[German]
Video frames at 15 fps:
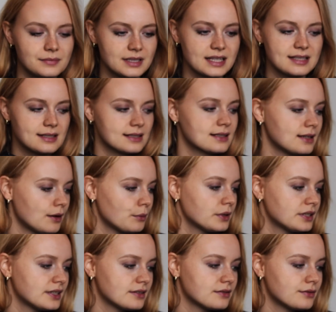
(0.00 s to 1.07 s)
Das ist, glaube
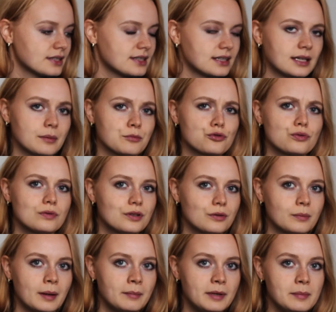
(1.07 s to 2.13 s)
ich, das, was ich am
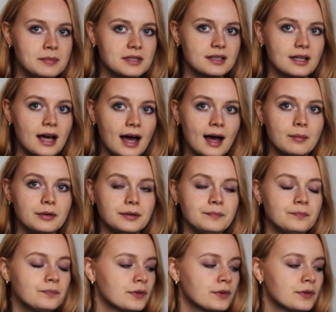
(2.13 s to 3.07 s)
Studium am liebsten habe.